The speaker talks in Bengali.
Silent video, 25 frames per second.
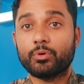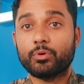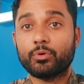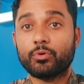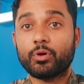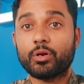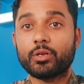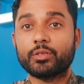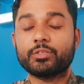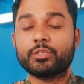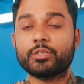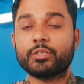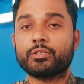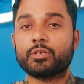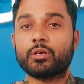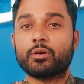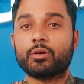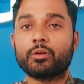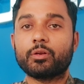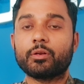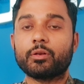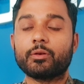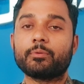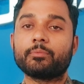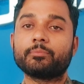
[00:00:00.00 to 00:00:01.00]
করার চেষ্টা
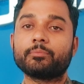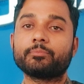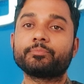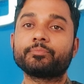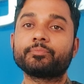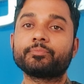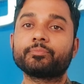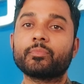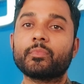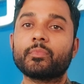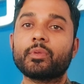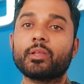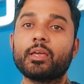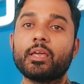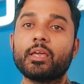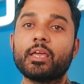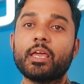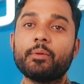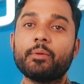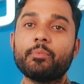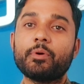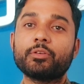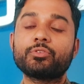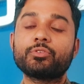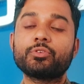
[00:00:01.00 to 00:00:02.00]
করেন
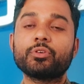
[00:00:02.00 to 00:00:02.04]
এবার